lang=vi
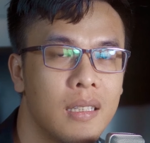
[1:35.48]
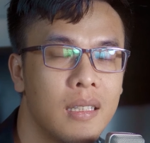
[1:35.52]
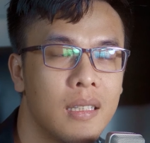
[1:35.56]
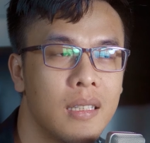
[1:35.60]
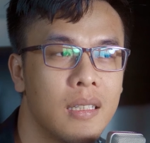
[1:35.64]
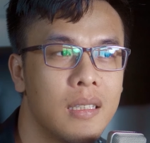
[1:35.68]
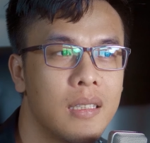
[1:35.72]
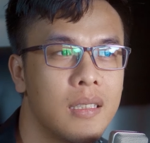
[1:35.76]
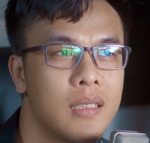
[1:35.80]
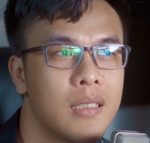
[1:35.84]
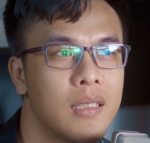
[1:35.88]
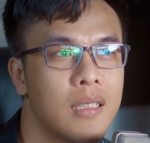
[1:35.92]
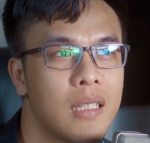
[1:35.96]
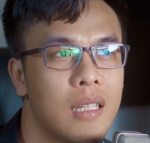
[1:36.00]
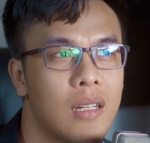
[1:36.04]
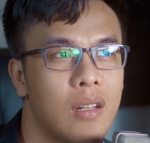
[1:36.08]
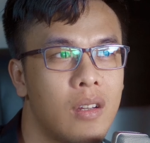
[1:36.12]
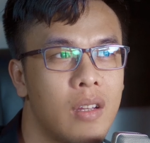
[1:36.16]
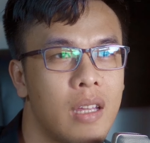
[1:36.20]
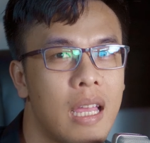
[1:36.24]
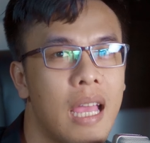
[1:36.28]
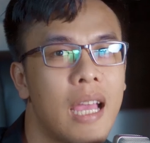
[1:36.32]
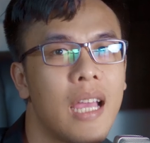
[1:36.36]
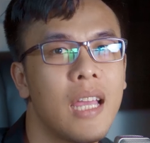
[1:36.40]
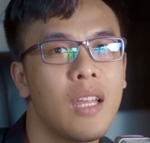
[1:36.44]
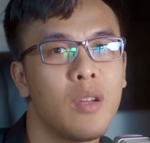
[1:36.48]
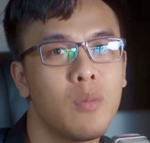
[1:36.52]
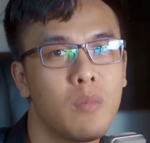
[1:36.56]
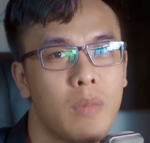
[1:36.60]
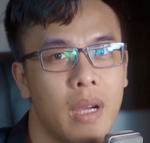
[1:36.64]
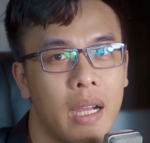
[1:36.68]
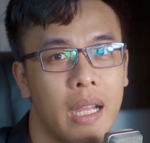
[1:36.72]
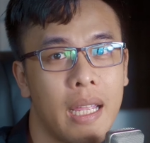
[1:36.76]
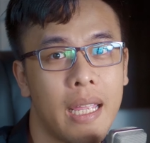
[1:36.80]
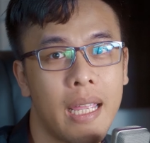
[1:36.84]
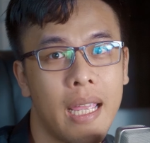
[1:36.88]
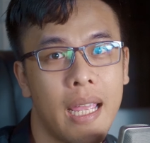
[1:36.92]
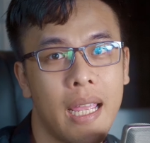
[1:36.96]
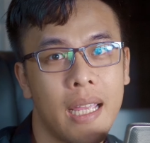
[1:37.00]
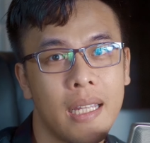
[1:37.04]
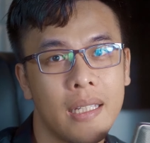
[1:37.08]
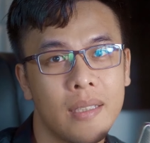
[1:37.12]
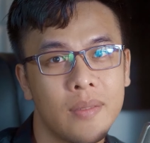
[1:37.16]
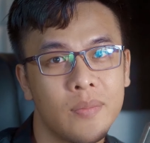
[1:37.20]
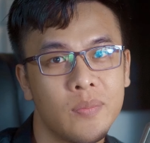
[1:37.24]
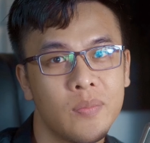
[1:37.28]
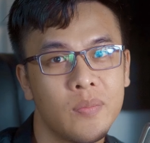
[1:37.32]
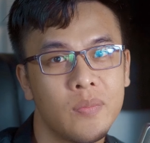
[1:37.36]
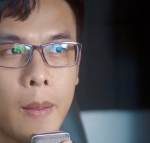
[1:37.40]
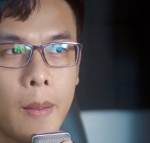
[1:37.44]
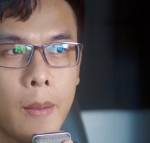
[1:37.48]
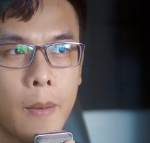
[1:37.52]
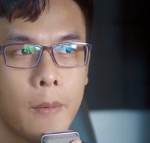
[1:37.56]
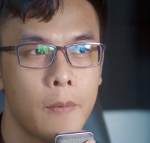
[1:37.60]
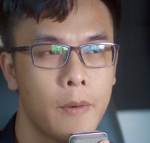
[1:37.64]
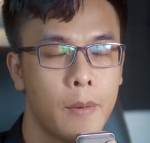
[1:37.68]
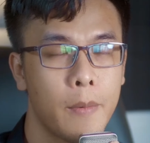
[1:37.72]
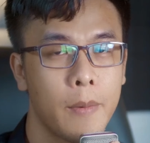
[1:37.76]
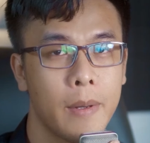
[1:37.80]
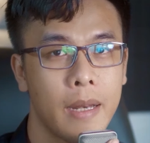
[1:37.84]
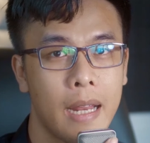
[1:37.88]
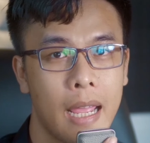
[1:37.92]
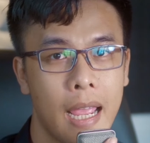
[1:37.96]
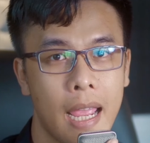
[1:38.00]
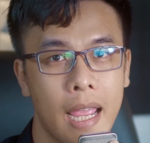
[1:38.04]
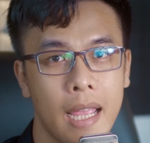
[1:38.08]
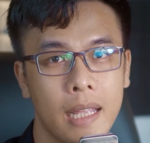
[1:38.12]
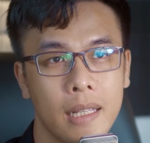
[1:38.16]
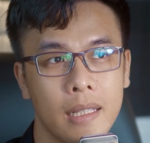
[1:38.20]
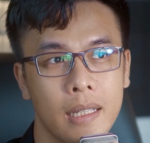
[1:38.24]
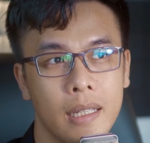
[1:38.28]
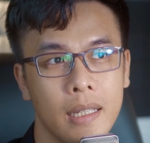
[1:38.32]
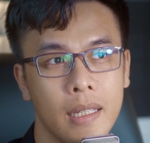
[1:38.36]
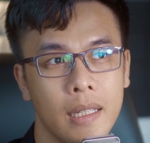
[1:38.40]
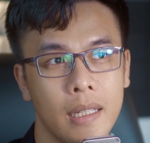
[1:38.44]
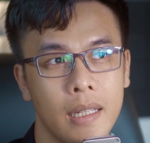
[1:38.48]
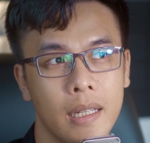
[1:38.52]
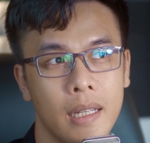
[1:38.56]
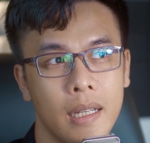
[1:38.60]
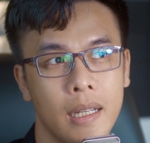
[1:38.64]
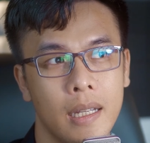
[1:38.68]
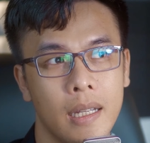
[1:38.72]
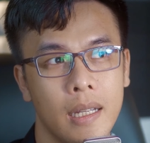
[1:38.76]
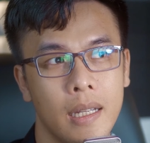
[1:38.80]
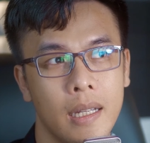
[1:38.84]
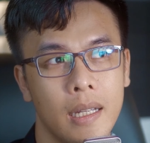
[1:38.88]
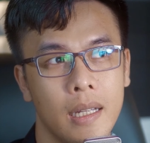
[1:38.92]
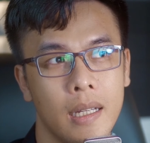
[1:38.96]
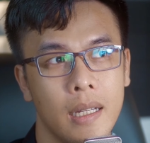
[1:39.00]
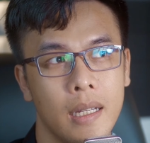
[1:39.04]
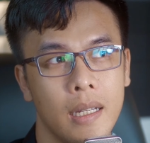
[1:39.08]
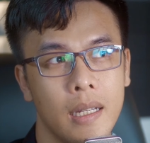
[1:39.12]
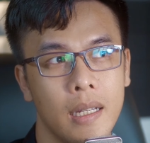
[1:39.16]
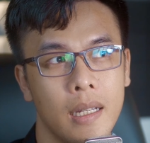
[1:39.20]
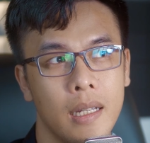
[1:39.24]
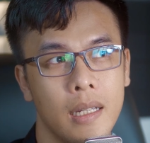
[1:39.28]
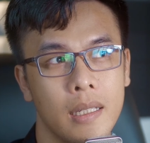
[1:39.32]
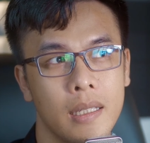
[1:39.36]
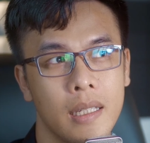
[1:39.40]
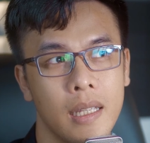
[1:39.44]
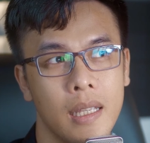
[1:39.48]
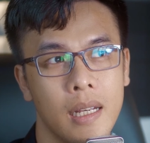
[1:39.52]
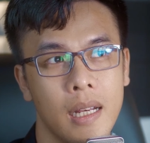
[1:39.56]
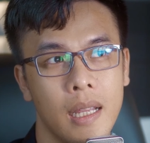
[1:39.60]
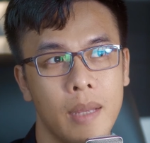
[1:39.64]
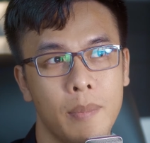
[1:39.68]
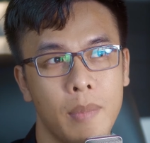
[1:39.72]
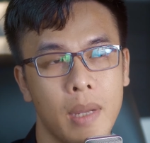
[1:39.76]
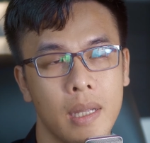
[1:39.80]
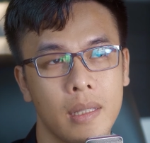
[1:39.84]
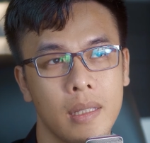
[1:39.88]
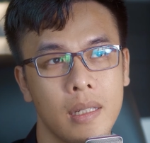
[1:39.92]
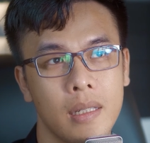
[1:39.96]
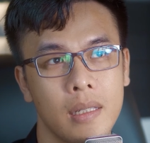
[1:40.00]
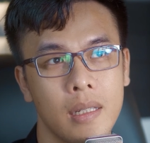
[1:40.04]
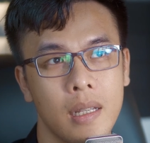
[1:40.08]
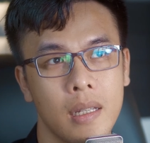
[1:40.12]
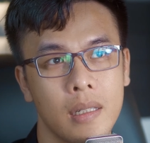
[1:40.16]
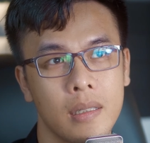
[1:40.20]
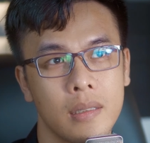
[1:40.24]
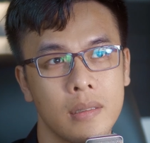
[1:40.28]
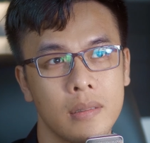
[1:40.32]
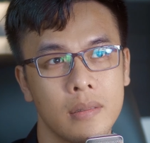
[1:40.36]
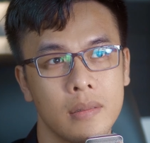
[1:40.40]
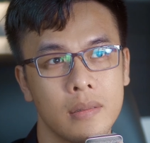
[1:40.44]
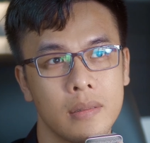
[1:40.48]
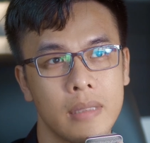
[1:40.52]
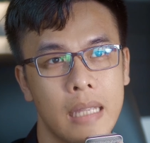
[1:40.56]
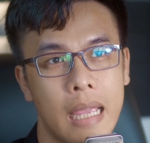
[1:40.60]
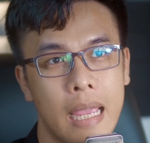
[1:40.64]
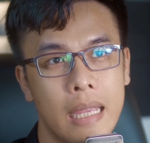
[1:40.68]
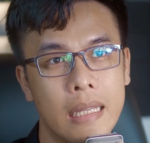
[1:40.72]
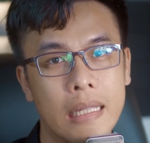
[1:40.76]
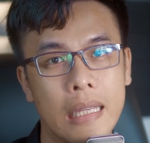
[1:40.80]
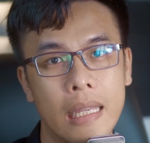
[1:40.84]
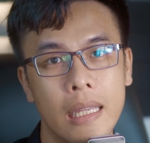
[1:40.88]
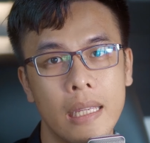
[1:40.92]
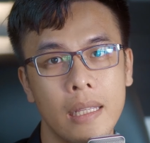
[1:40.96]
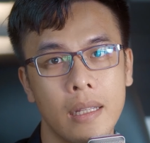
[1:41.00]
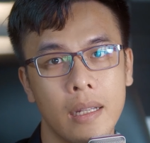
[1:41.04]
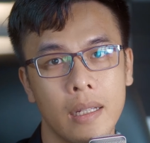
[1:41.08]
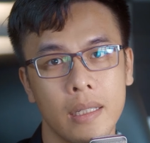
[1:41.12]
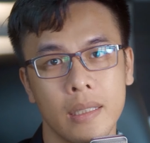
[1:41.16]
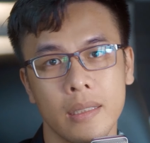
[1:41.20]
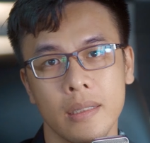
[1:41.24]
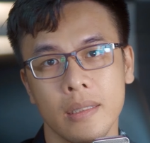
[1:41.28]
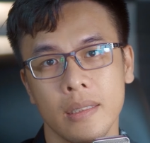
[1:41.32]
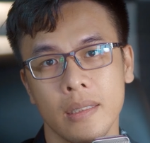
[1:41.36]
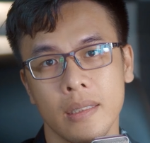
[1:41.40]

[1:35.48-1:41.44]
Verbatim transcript: à, người ta nói hát hay không bằng hay hát mà mình hát thì à, chỉ là mang tính chất giải trí thôi